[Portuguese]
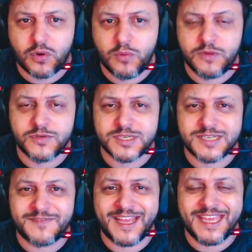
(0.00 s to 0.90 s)
como que
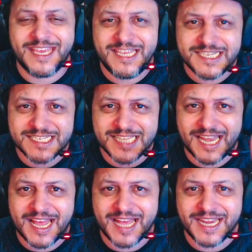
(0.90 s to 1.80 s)
você vai
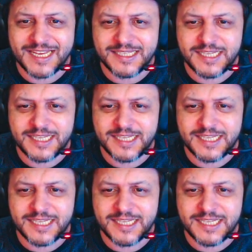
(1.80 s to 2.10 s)
instalar ele